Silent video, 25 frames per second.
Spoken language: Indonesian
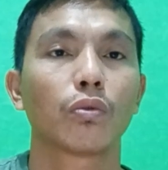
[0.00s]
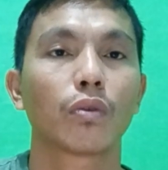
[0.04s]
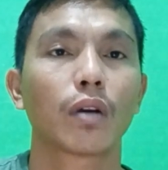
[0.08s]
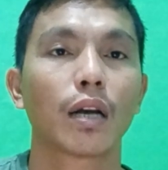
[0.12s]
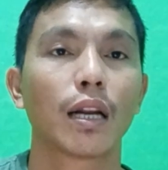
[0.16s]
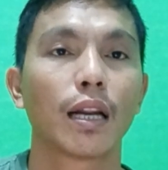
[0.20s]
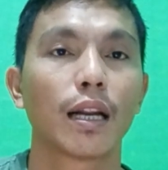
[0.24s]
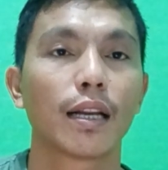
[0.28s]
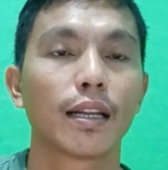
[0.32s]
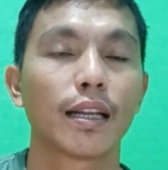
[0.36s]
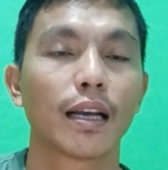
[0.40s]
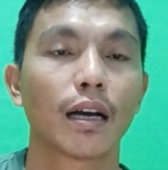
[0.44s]

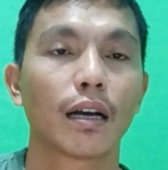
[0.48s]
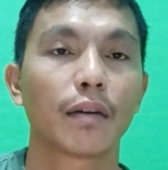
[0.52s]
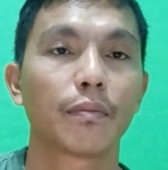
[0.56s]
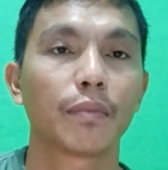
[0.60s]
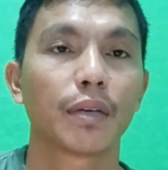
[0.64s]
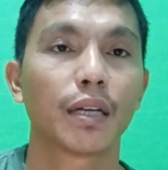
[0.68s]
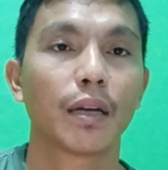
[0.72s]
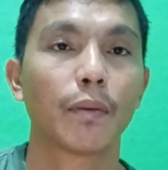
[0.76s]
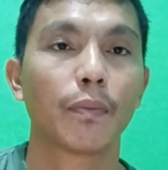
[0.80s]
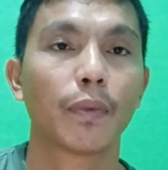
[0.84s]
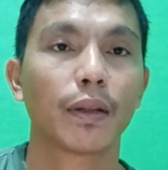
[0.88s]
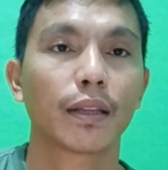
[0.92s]
kalian yang
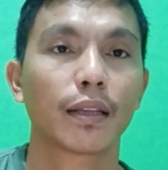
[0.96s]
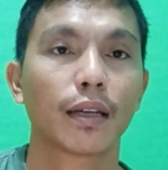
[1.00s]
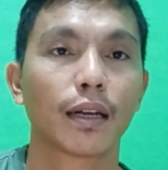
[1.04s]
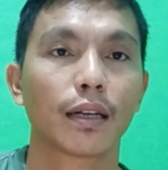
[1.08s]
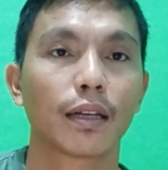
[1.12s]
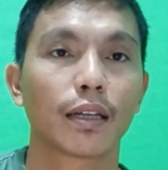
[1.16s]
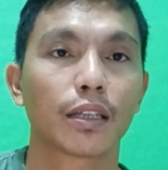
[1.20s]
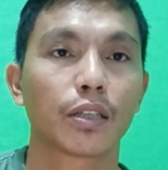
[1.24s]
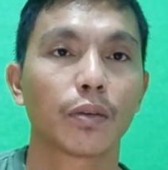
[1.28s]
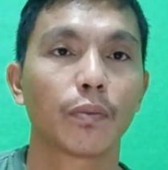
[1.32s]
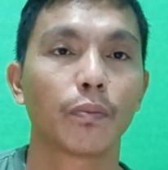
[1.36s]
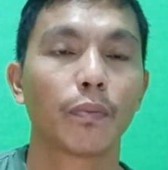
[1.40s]
mendapatkan
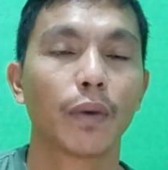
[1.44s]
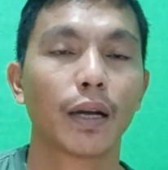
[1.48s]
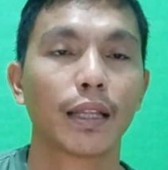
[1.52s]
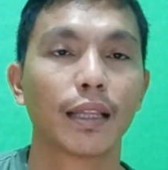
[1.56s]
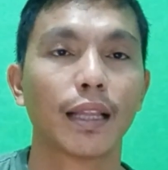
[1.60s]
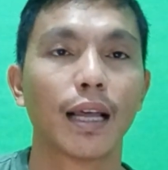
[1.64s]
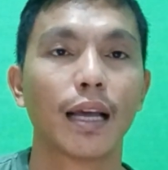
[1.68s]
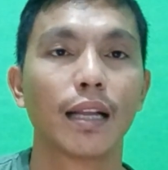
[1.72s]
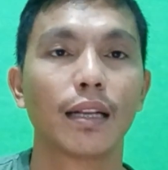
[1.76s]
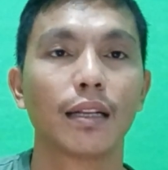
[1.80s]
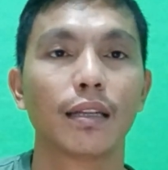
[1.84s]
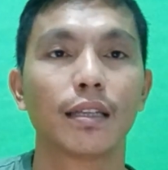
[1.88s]

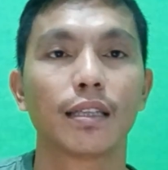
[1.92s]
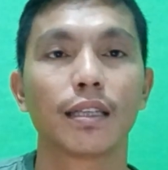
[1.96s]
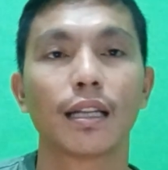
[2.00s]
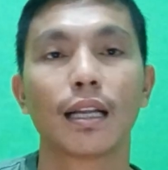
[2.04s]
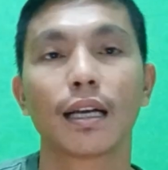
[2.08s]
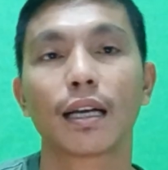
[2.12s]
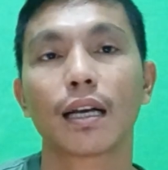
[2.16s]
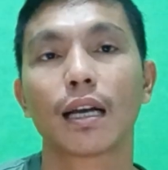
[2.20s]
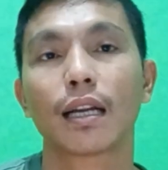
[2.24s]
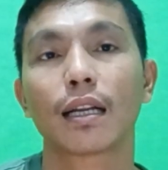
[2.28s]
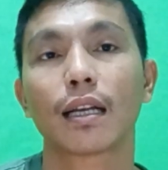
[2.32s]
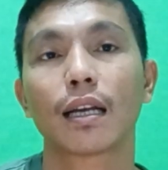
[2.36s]
kesempatan
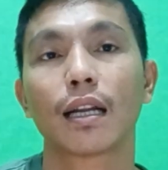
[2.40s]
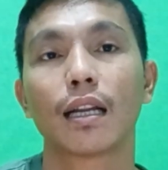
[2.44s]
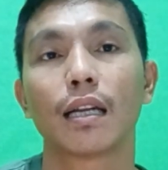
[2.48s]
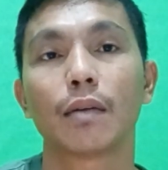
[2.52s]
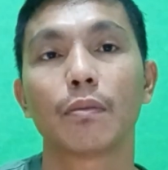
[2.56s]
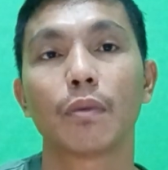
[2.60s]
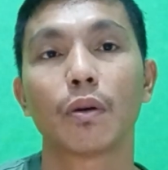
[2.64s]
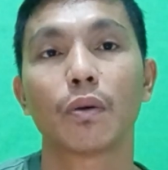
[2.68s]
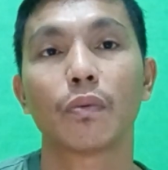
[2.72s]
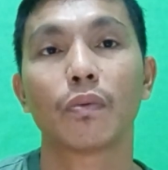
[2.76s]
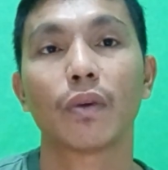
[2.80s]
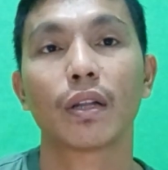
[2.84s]
silakan kalian
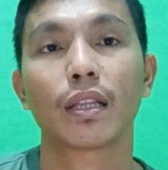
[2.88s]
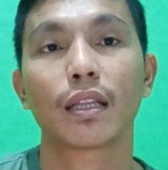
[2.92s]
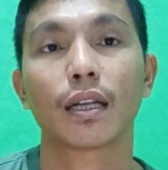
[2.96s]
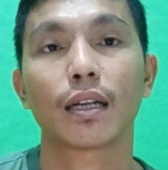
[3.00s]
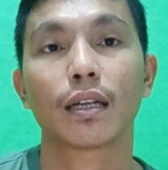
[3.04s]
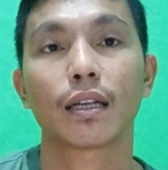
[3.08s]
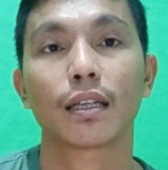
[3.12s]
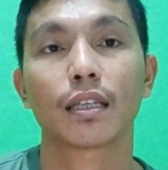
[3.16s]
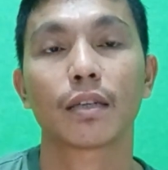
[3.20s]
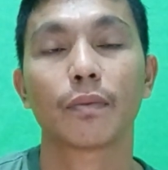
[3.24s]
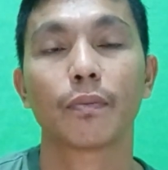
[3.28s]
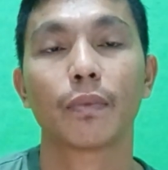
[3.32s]
manfaatkan
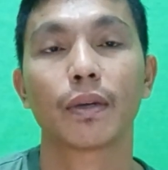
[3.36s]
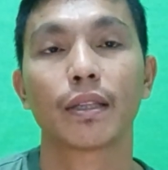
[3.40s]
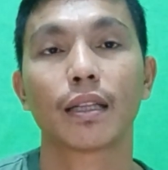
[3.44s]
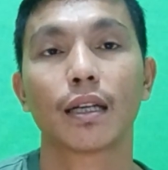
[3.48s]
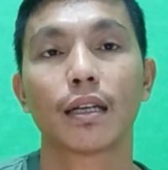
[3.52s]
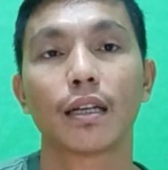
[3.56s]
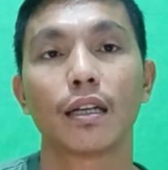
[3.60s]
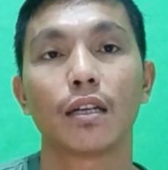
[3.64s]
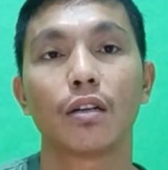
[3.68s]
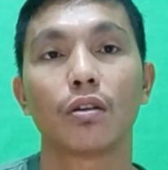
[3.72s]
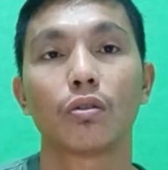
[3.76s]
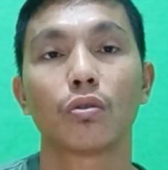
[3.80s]
kesempatan
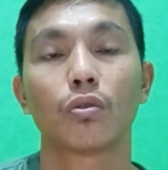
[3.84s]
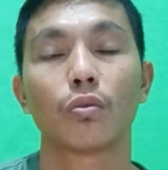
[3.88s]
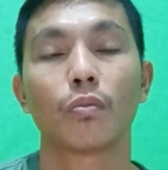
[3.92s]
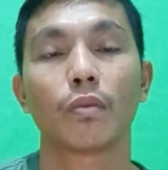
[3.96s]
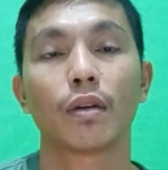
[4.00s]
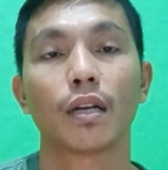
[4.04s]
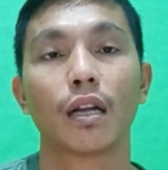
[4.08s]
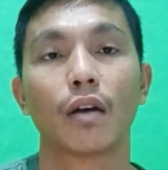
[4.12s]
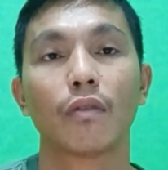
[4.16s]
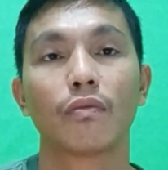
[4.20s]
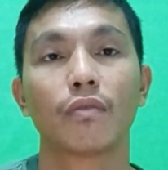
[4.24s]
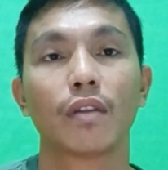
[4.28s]
ini untuk
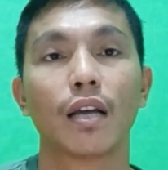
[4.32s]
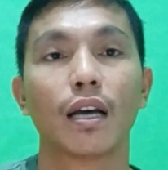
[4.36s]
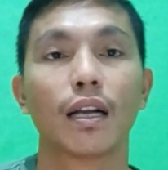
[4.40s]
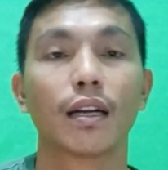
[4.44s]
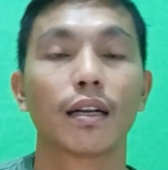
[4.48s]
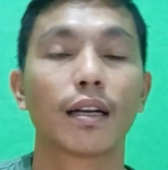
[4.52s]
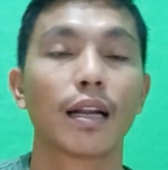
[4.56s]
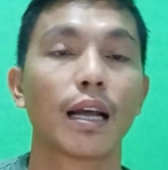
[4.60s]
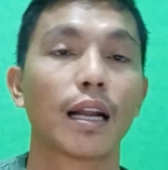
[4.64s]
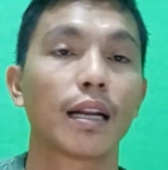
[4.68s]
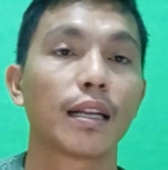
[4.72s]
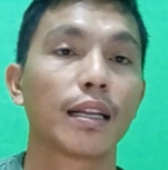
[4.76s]
mendaftar
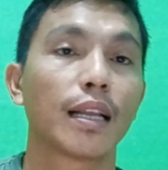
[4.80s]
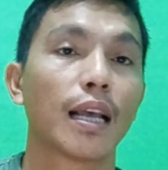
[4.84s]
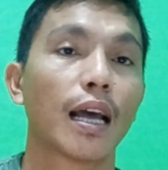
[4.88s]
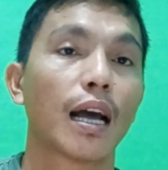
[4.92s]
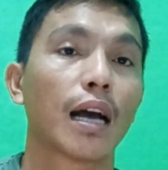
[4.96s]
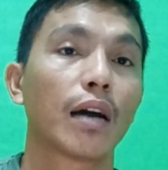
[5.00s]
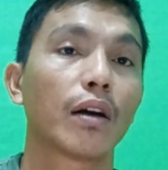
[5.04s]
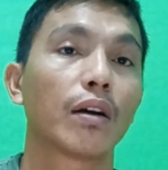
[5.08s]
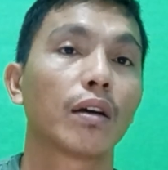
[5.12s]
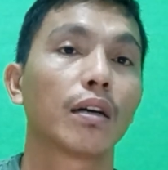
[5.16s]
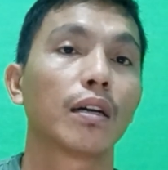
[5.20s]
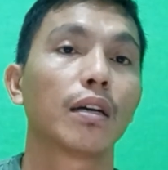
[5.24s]
dan
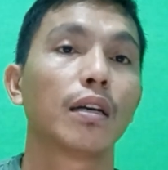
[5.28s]
yang